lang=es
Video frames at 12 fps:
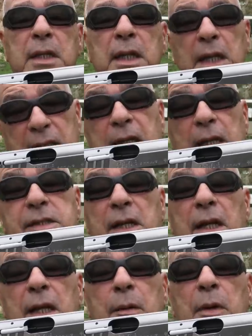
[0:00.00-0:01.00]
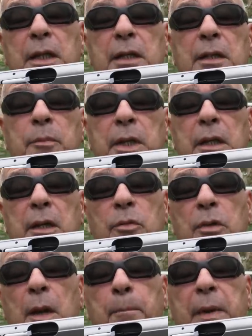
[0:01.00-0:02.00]
Esta es hecha en Alemania también, es
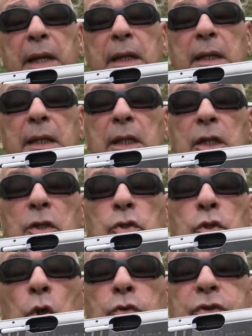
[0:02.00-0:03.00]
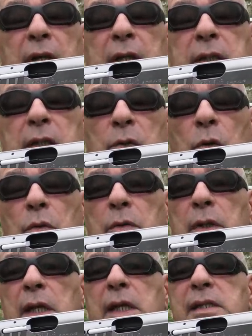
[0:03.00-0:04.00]
una
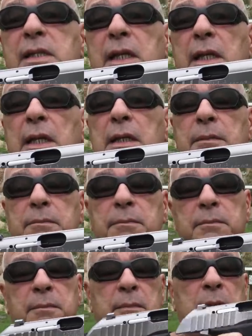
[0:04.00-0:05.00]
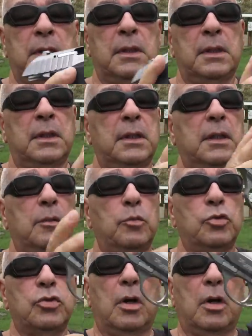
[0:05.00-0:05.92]
P232SL que muchos